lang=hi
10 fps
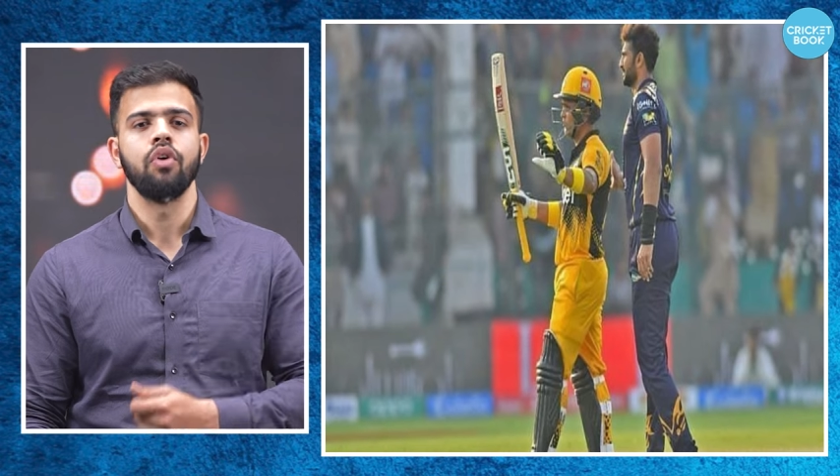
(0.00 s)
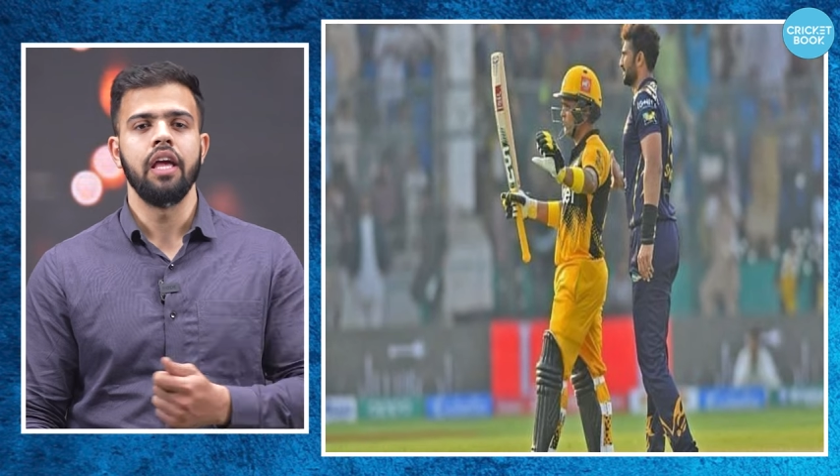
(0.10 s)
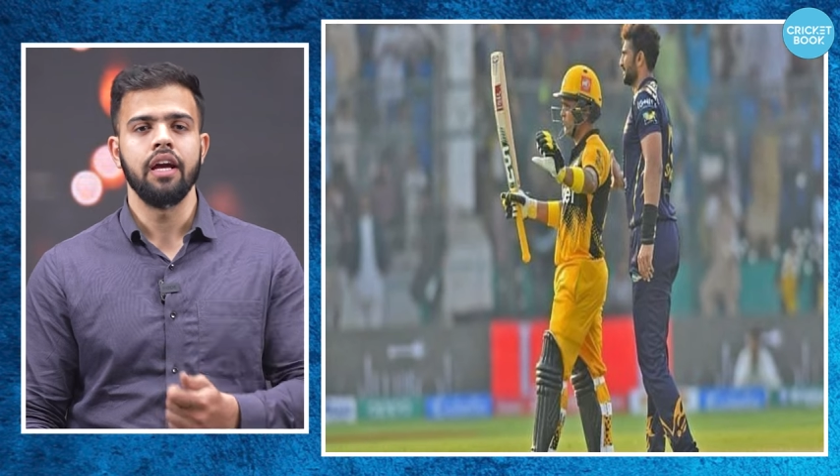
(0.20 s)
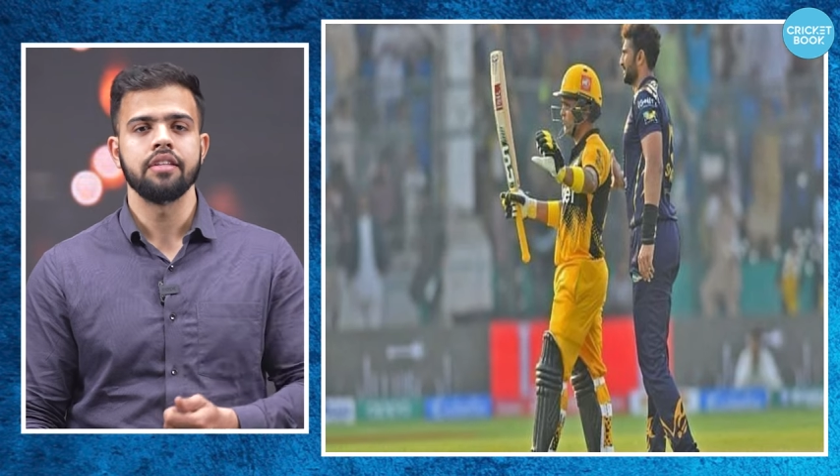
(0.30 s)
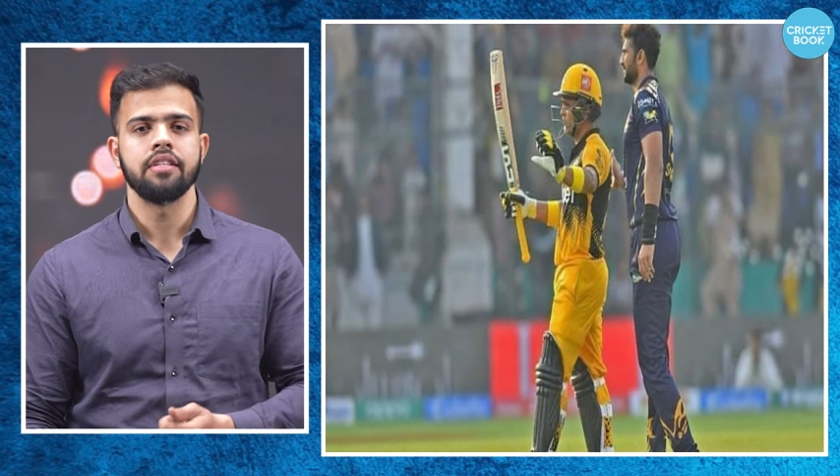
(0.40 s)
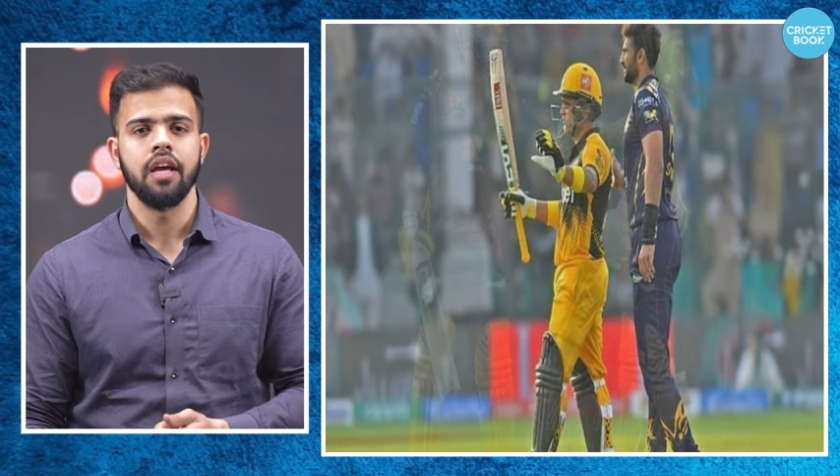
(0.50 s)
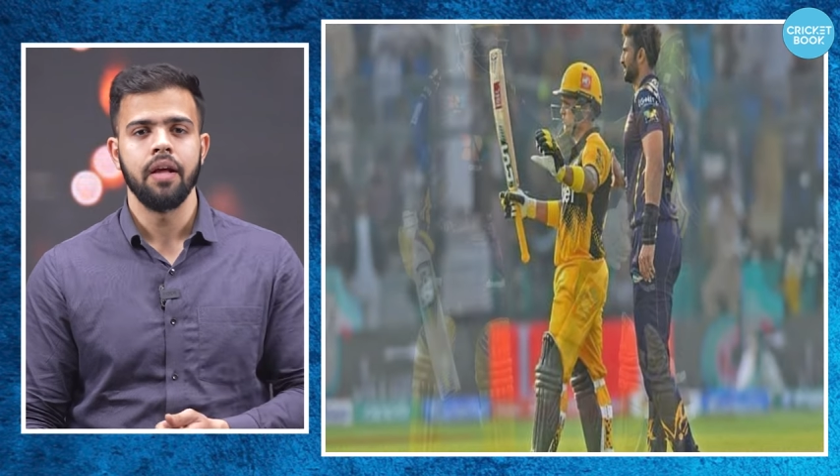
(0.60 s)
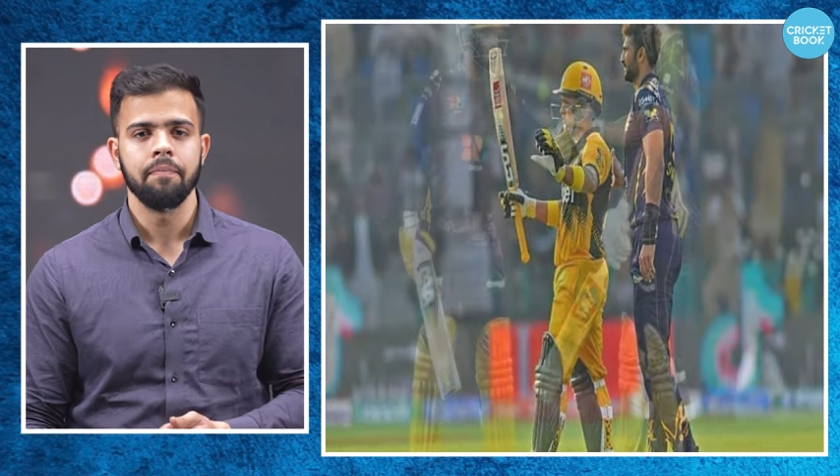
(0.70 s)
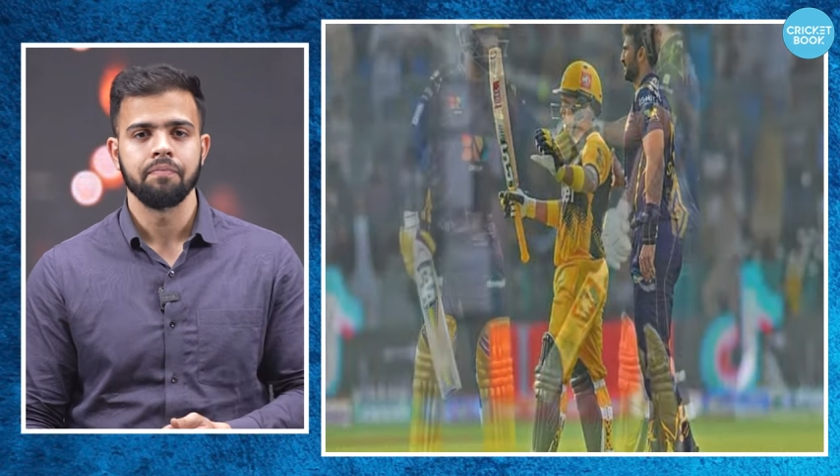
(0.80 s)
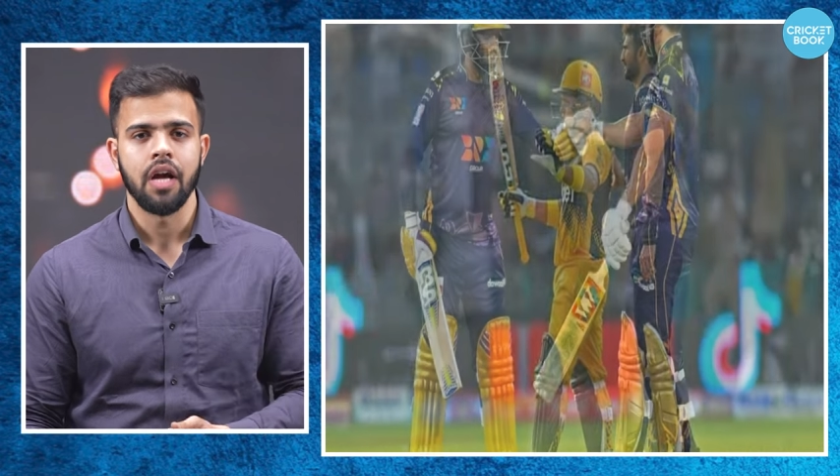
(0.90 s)
वो लेकर
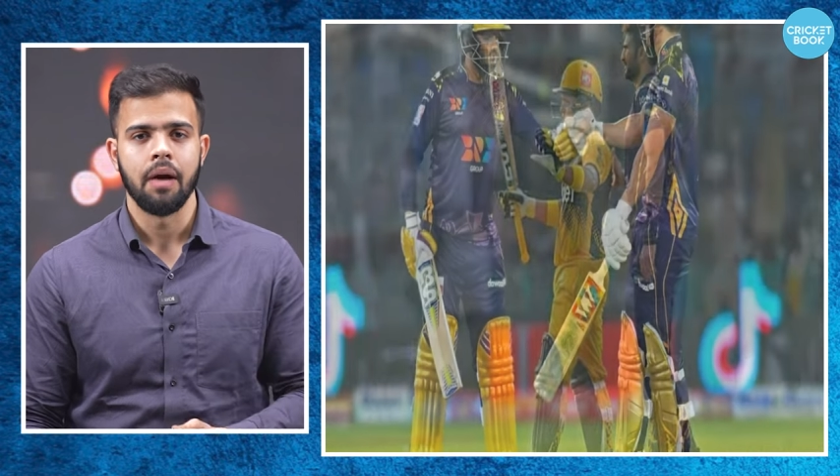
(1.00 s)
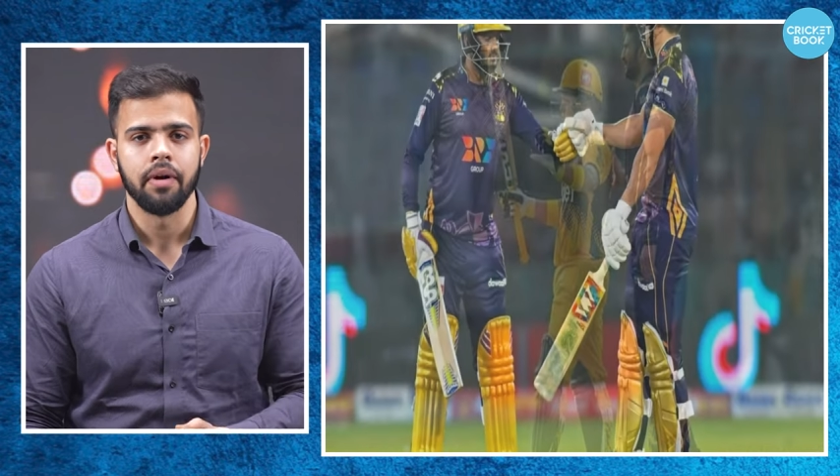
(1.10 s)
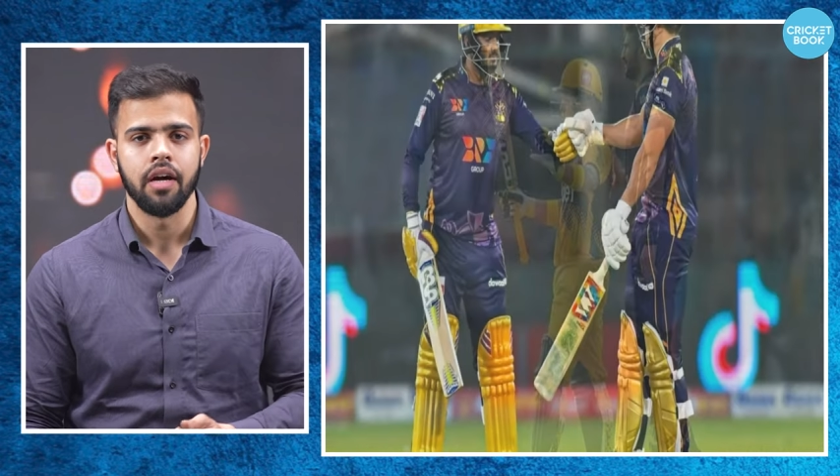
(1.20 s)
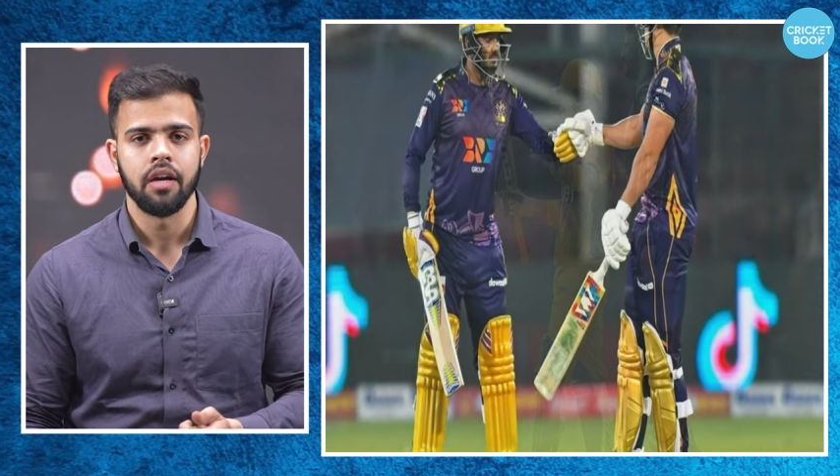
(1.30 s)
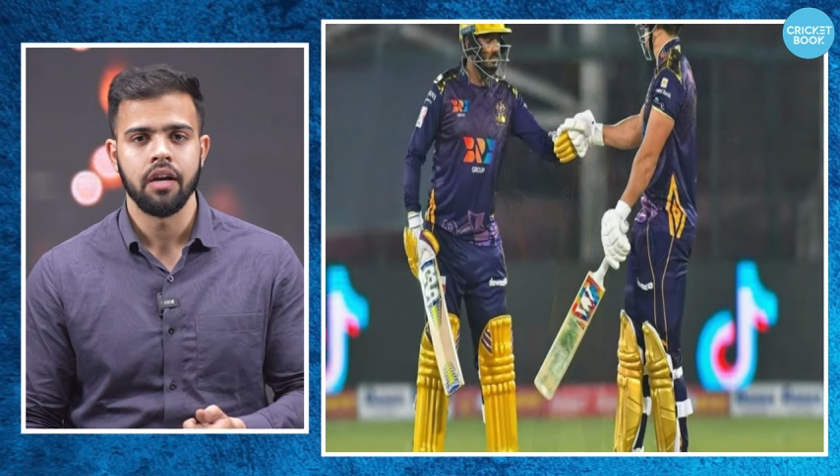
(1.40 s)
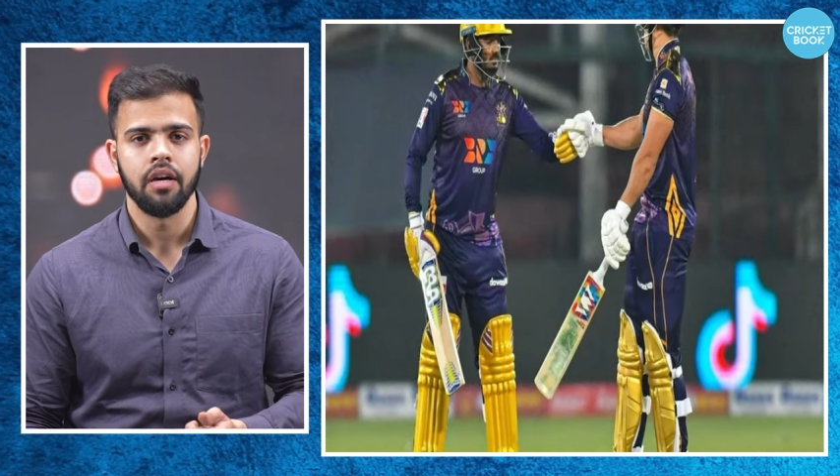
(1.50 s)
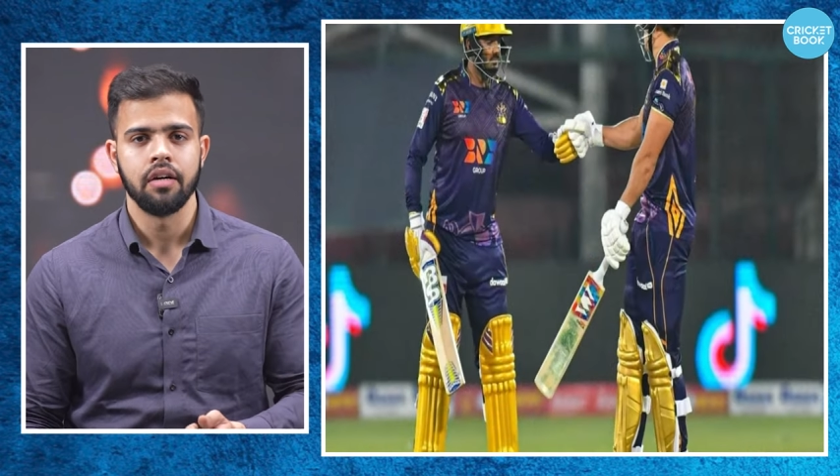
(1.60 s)
गए आप अगर